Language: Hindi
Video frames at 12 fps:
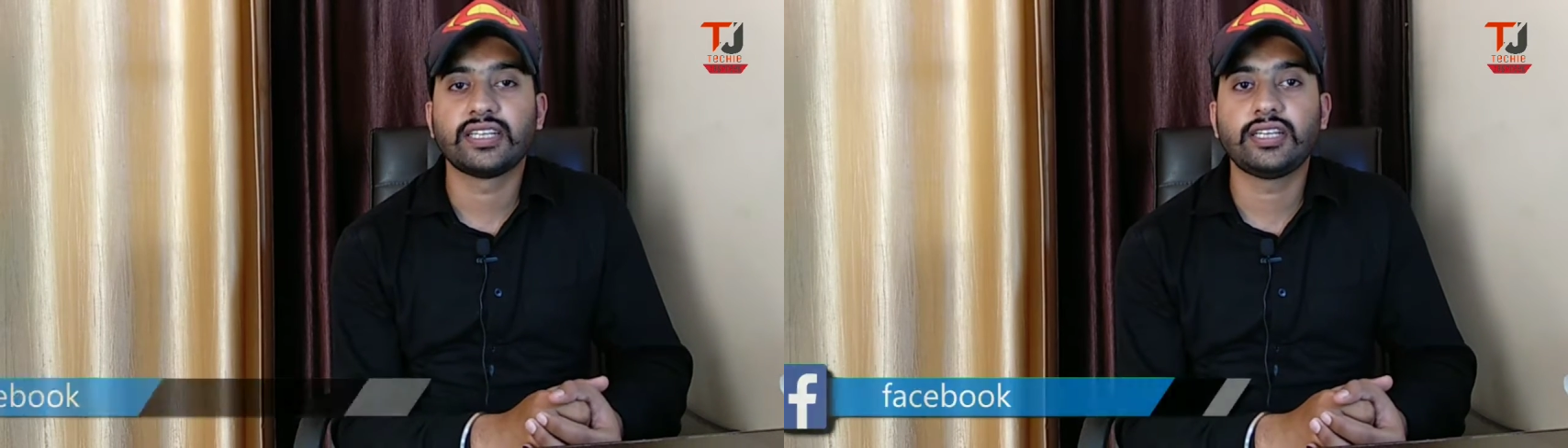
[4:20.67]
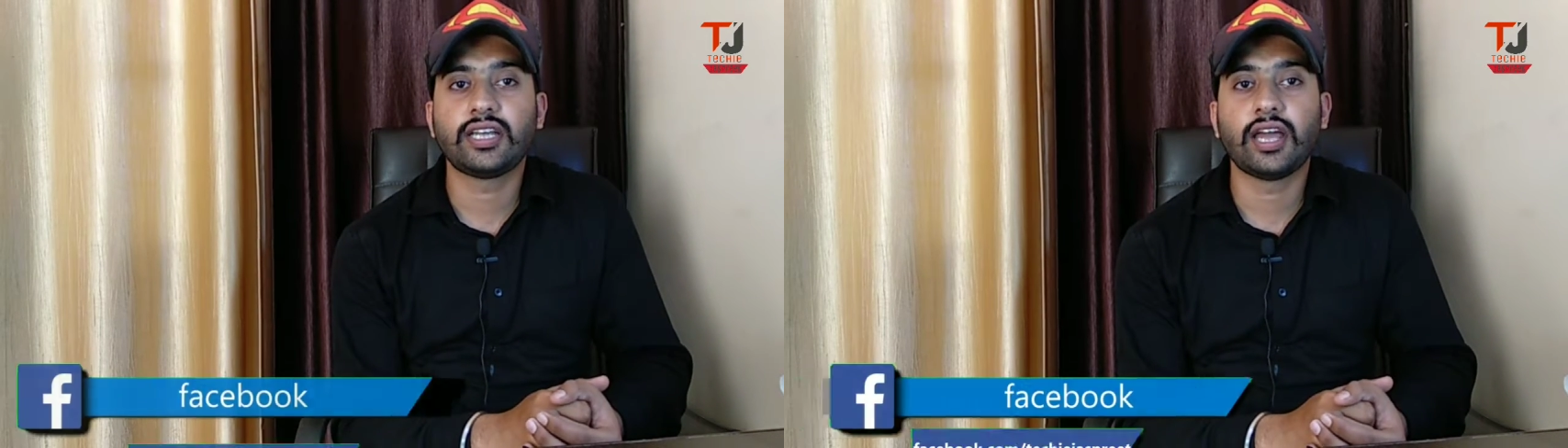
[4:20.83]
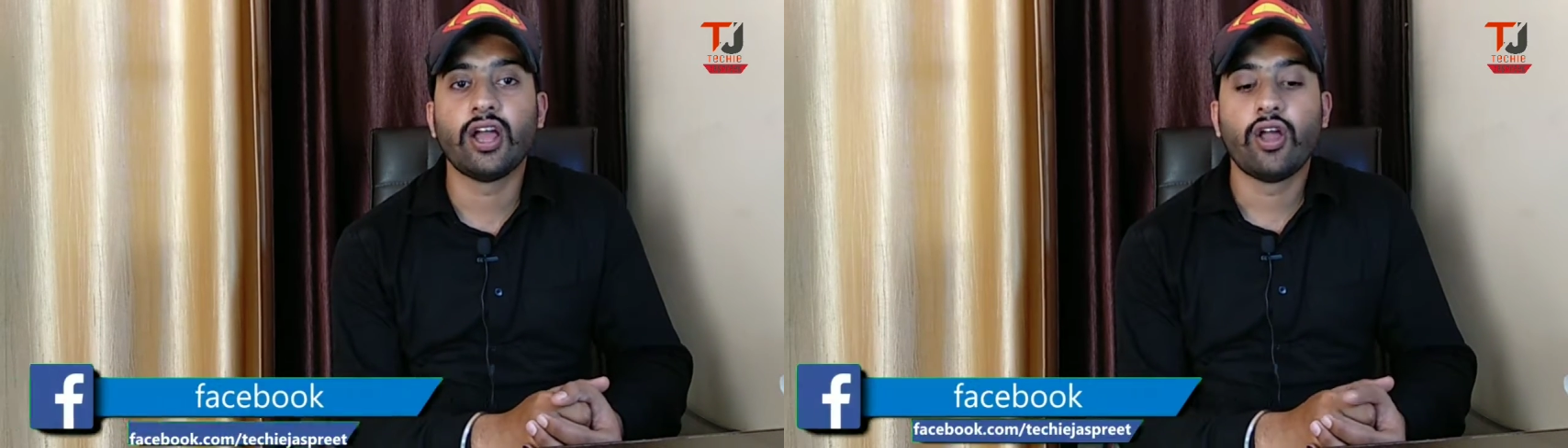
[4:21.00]

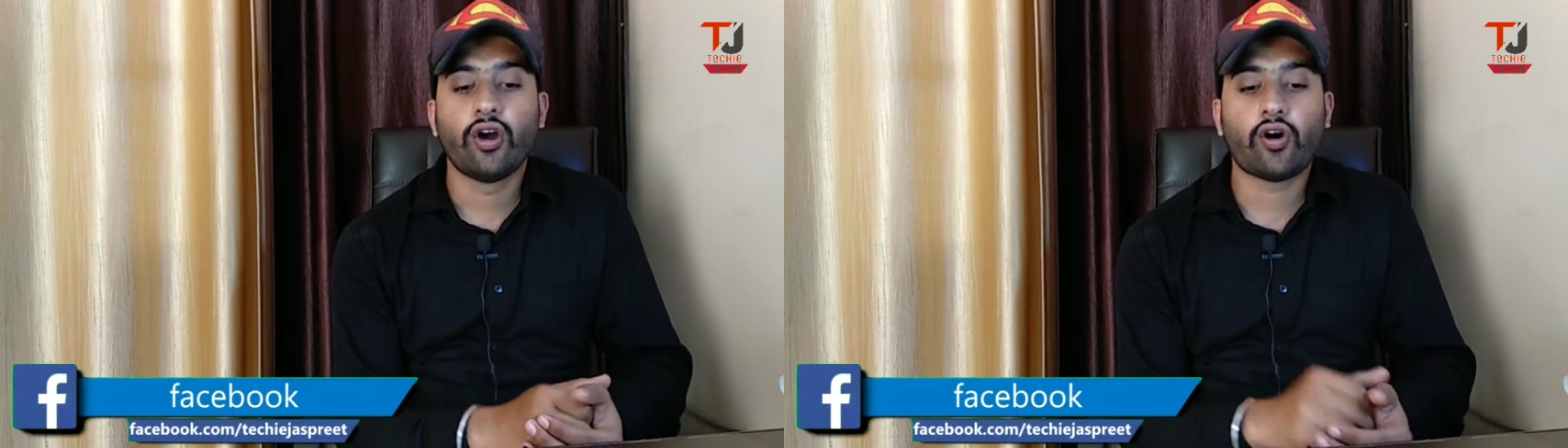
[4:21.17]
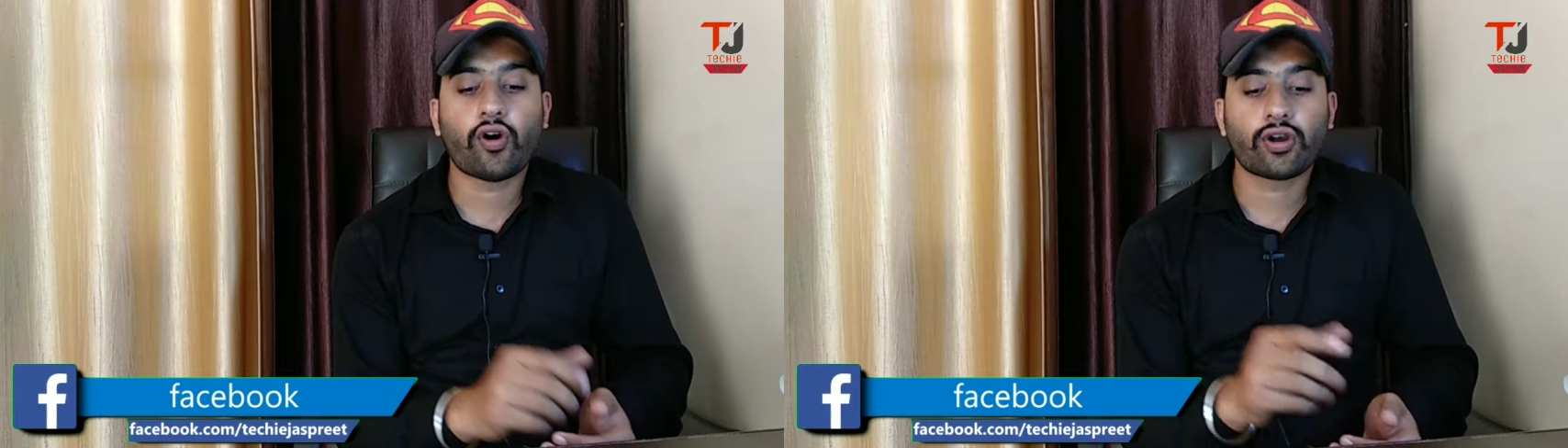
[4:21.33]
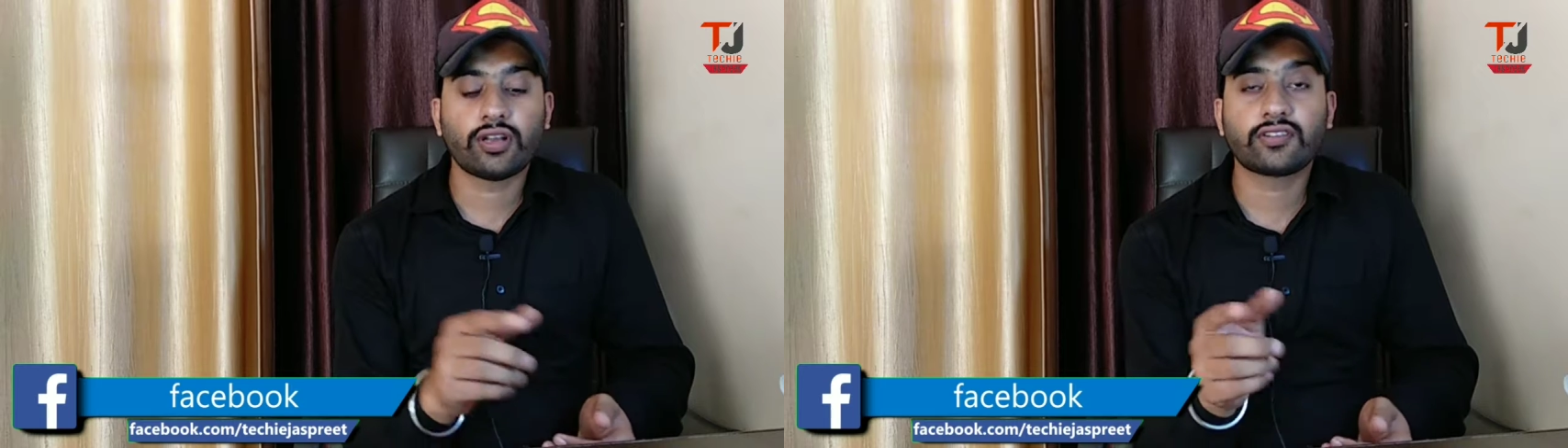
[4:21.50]
ठीक है
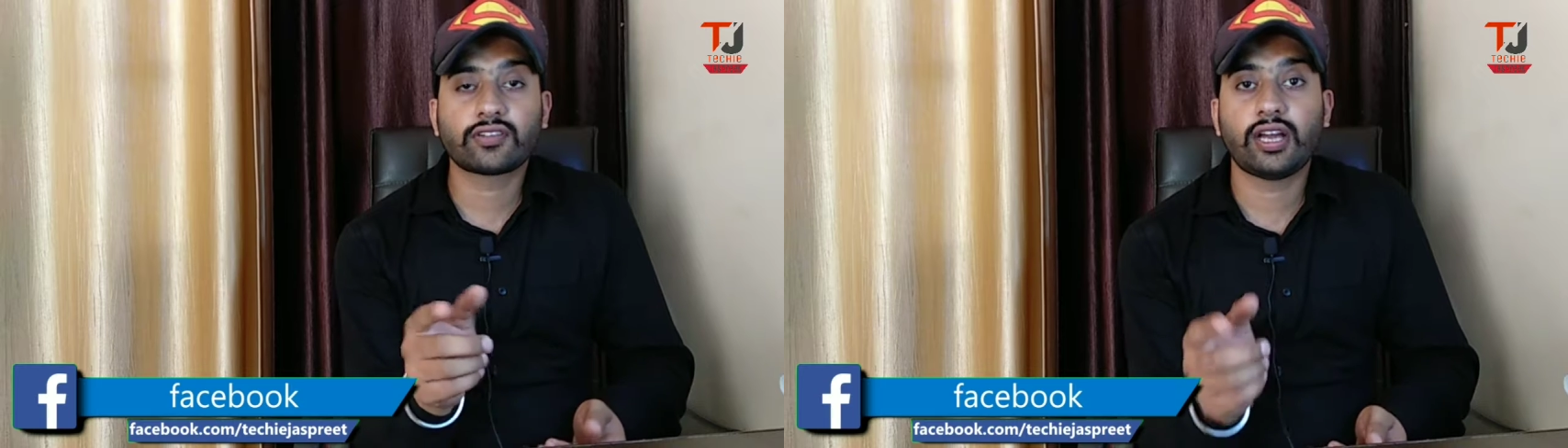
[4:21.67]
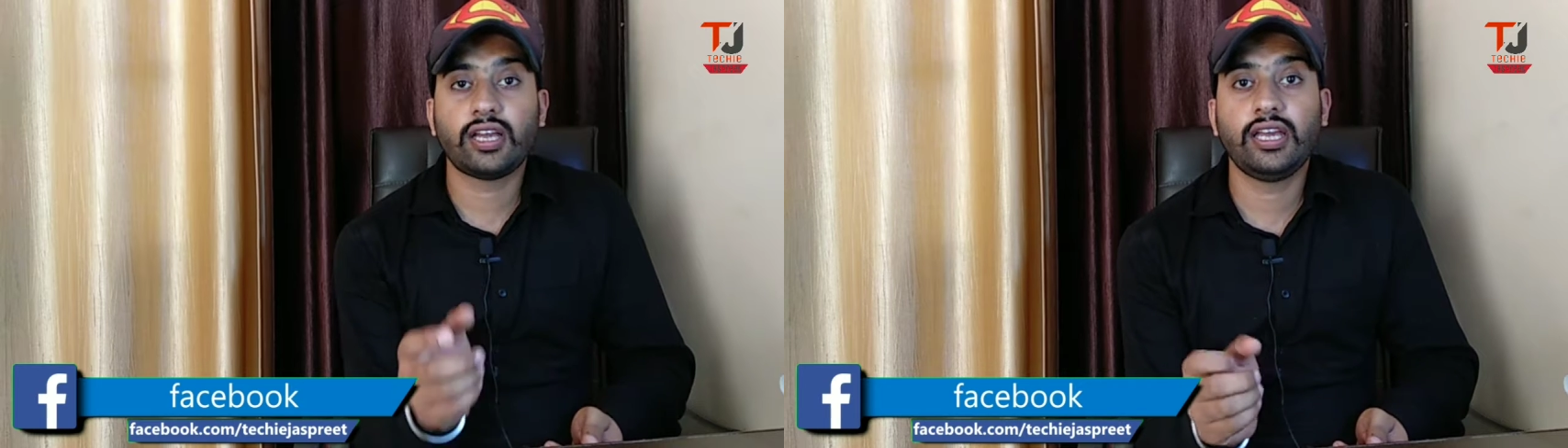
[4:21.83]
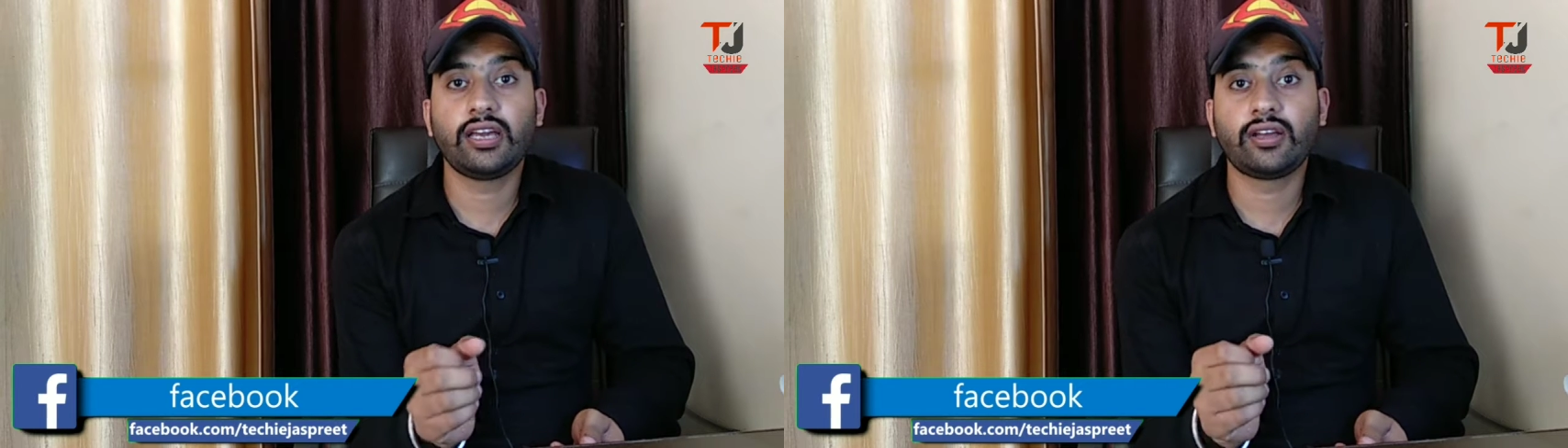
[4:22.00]
और इसका